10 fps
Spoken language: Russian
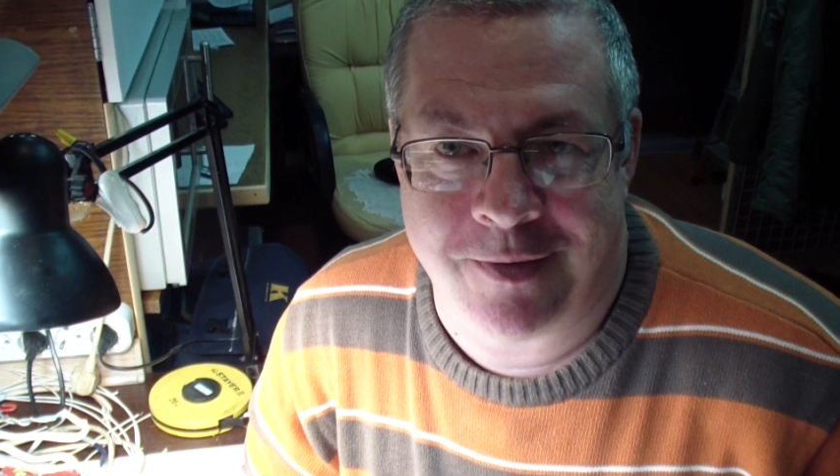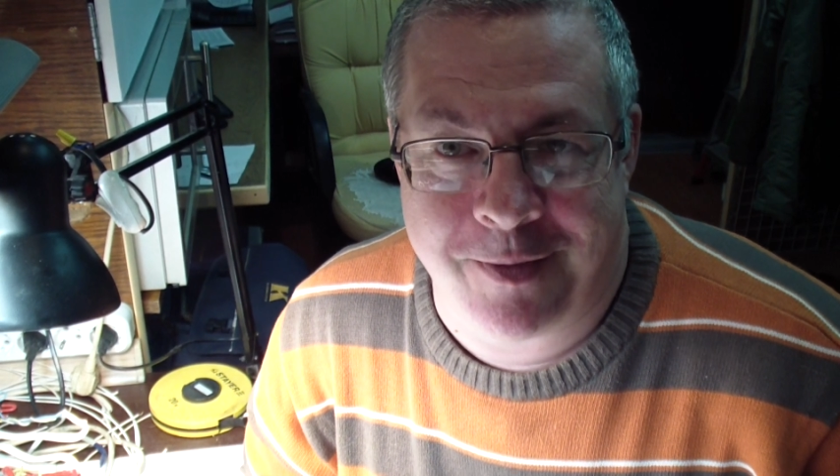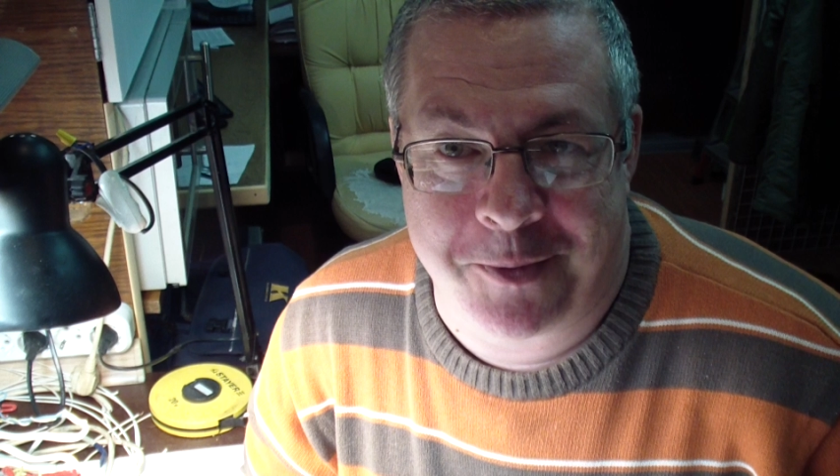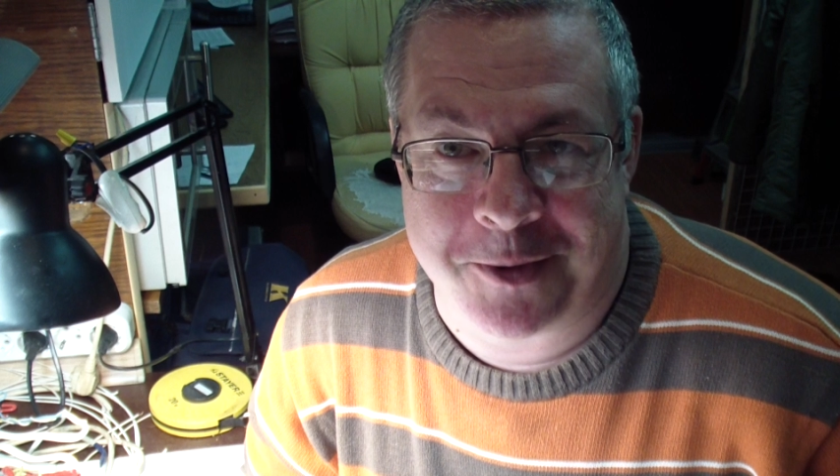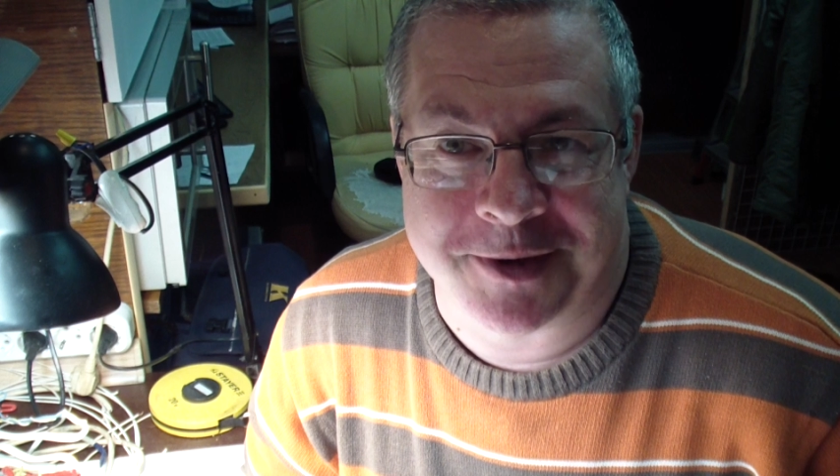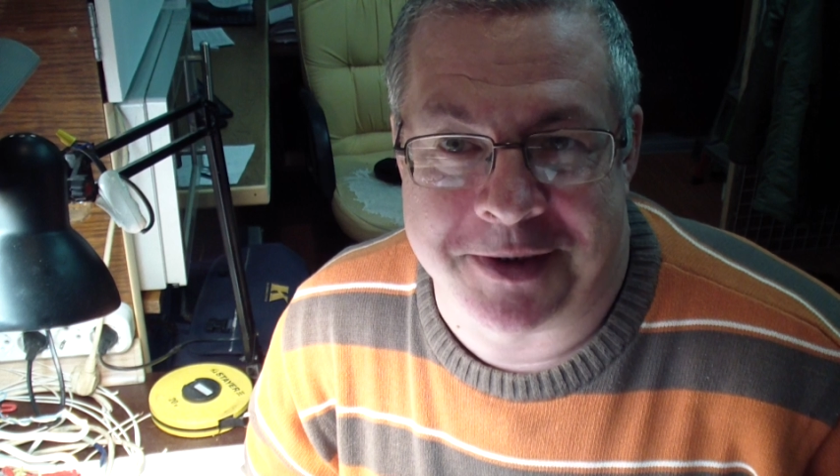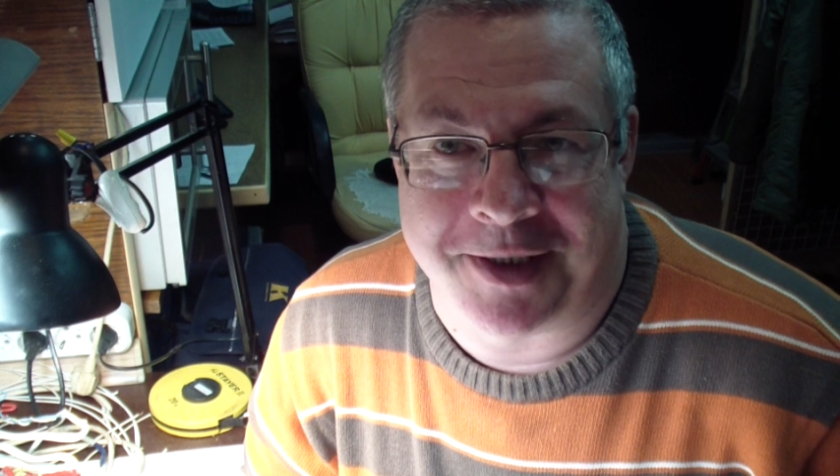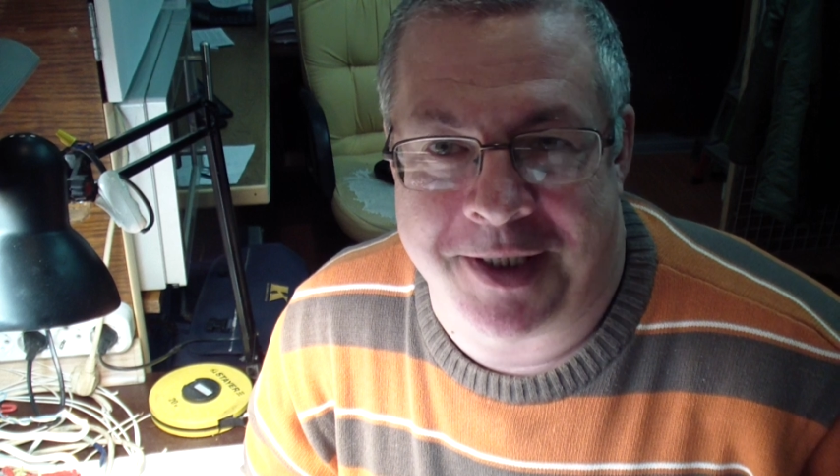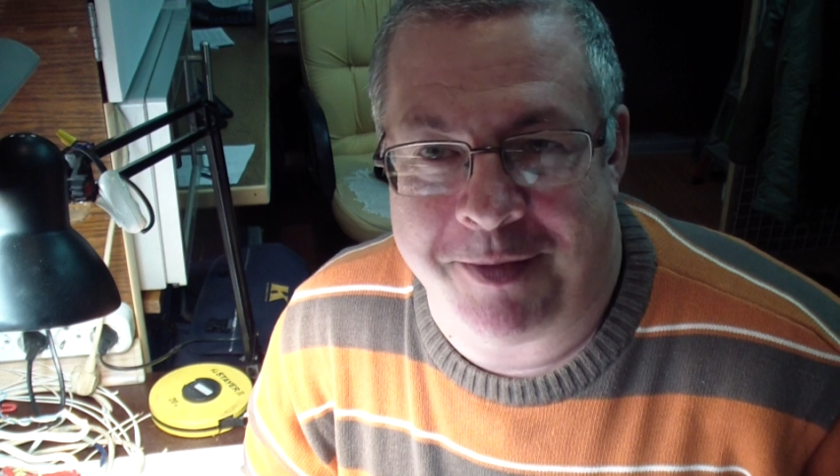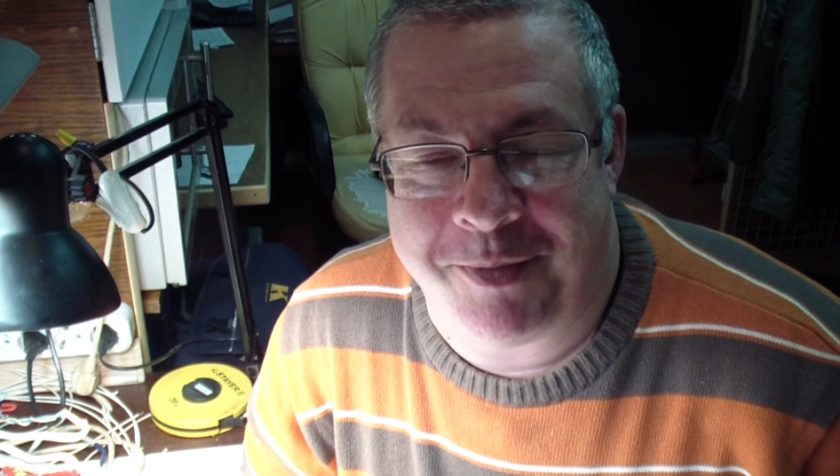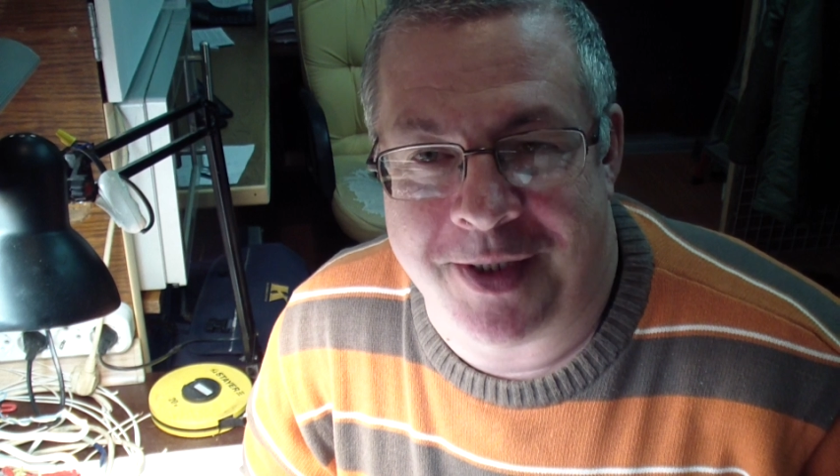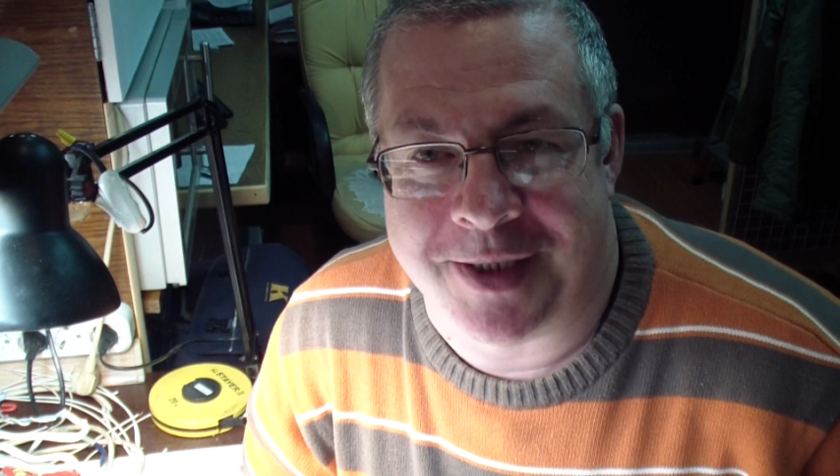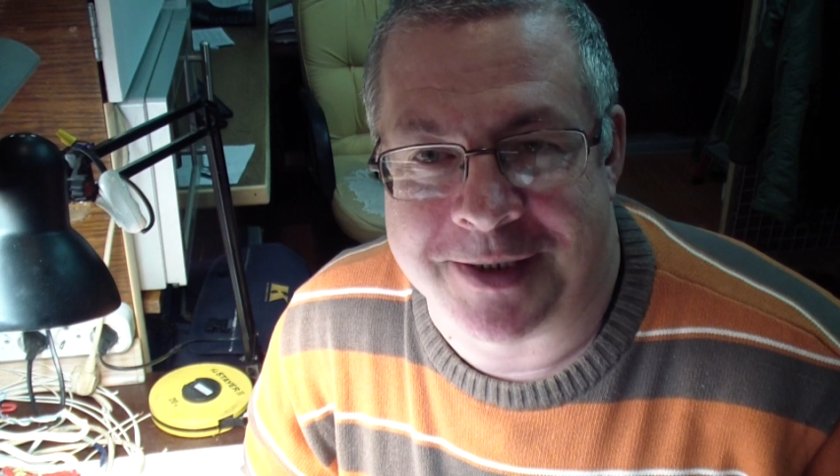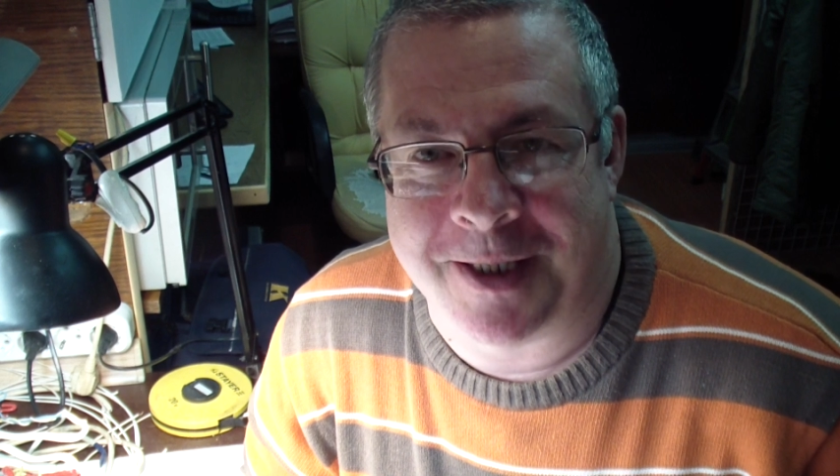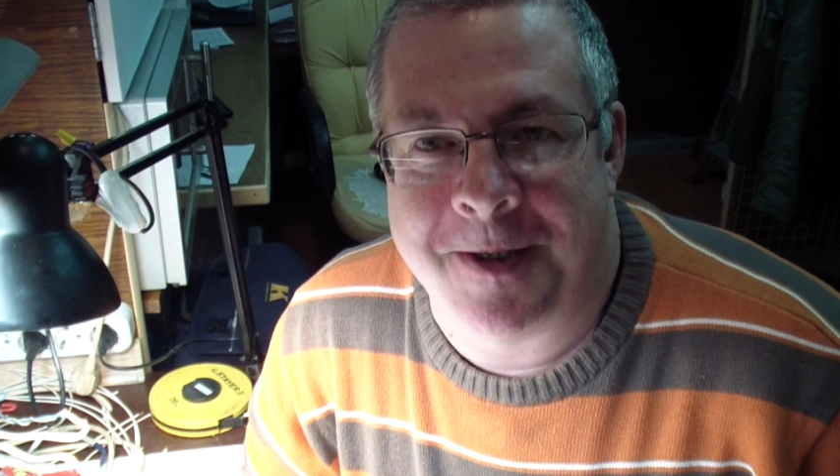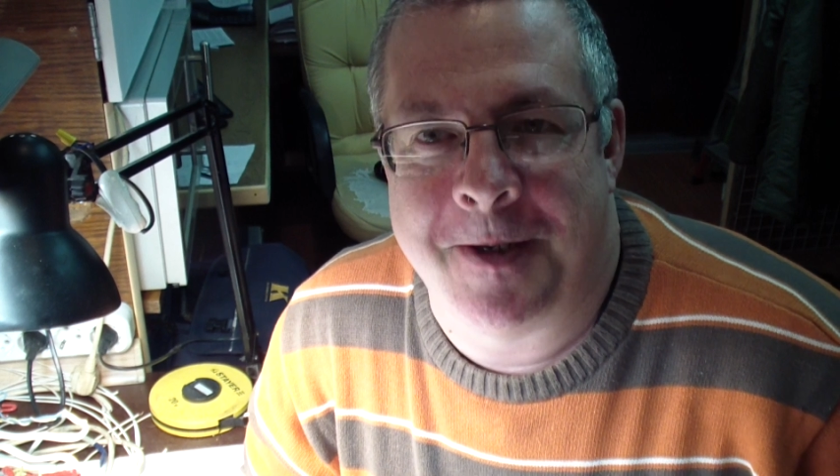вопросы накопились.